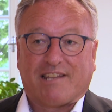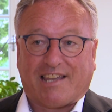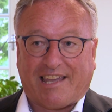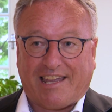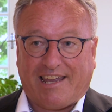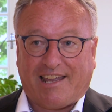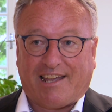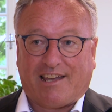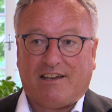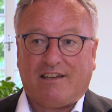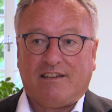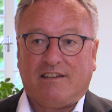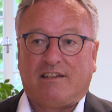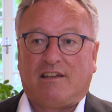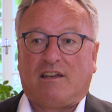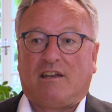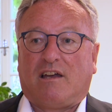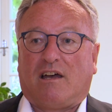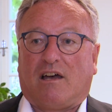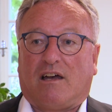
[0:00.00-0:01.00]
Träger.
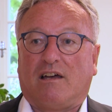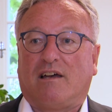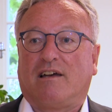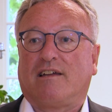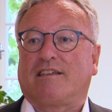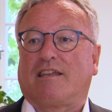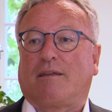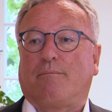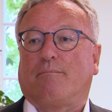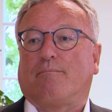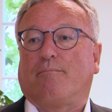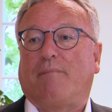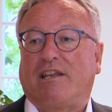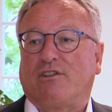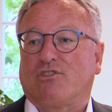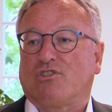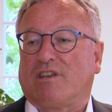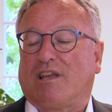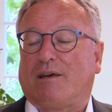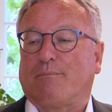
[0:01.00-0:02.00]
Äh, die
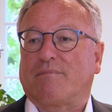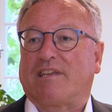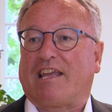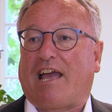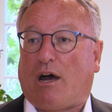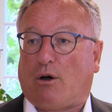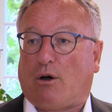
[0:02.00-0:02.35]
Menschen haben die